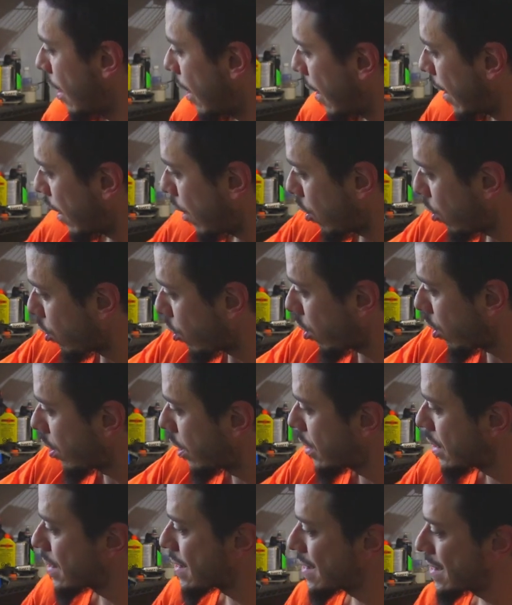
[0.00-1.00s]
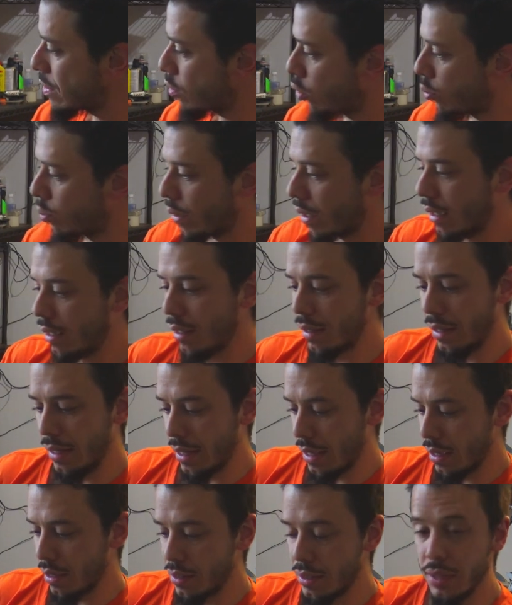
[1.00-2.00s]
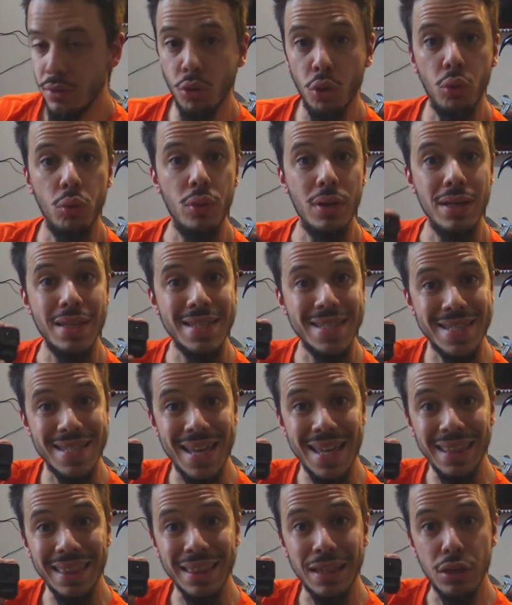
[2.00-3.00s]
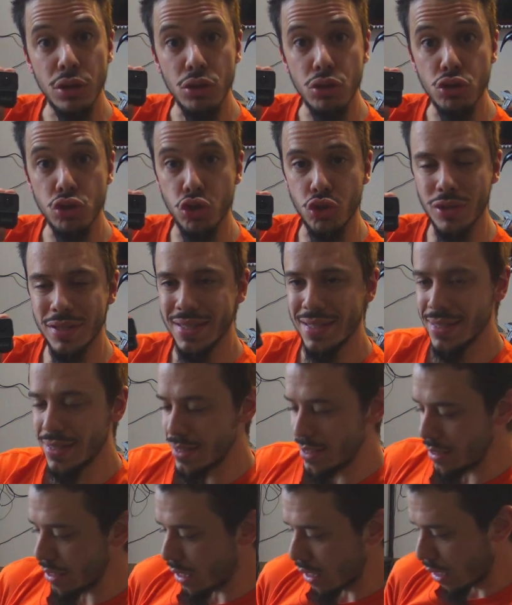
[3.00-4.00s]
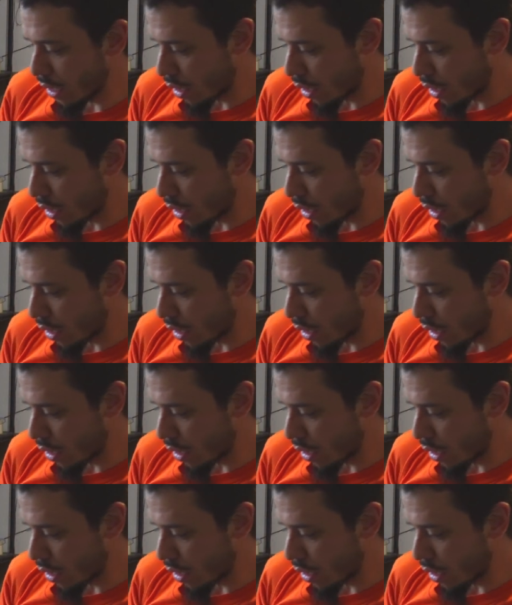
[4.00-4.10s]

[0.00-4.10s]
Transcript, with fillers: Alors, si on prend la Hero 7, juste ici,